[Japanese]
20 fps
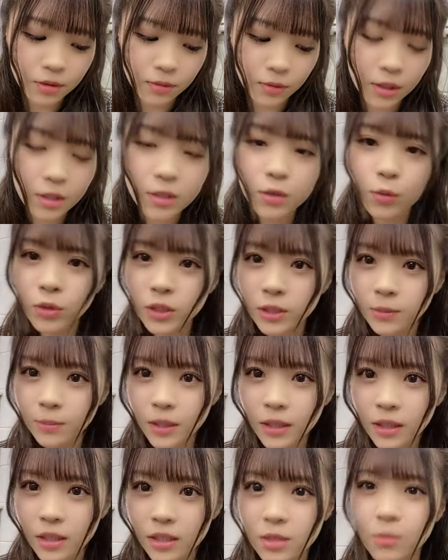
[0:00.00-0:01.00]
私推し
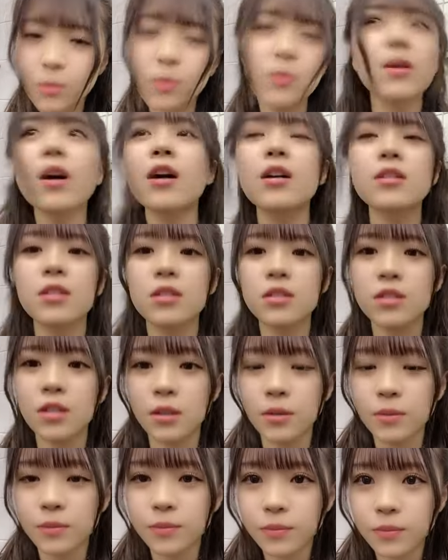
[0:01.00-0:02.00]
メンですもんハーサちゃ
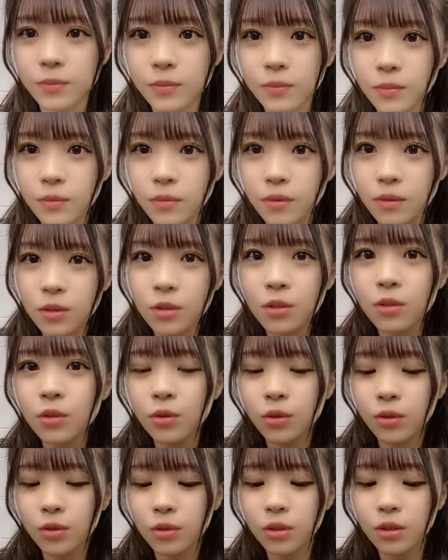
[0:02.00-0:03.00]
んずっ
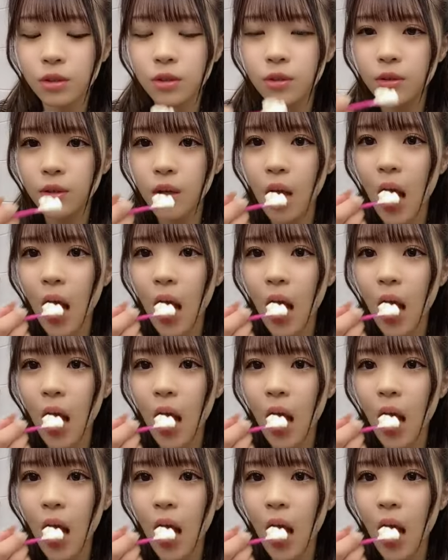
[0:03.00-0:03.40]
と言ってる